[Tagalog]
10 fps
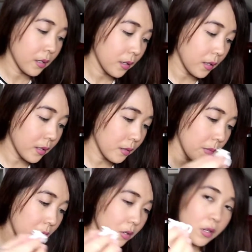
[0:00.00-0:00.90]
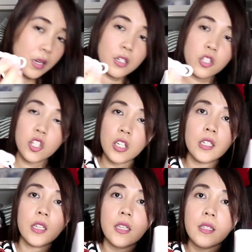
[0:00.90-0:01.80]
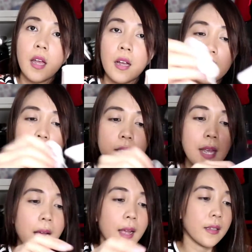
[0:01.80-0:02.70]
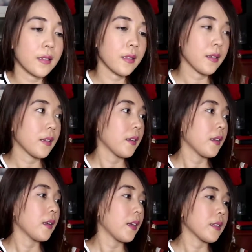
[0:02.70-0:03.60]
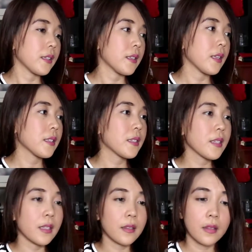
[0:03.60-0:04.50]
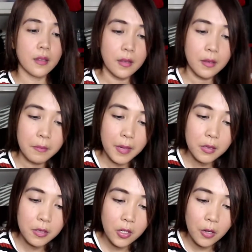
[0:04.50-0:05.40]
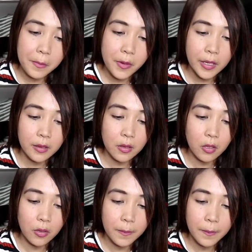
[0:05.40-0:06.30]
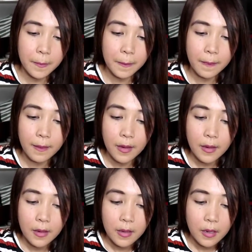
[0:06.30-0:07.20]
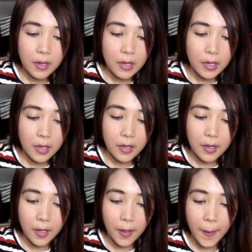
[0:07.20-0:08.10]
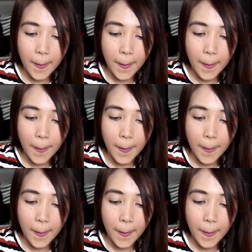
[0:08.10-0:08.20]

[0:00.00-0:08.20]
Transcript: And then, meron lang siyang isang saksakan. And then, that's it. Ano i-operate to? Aha.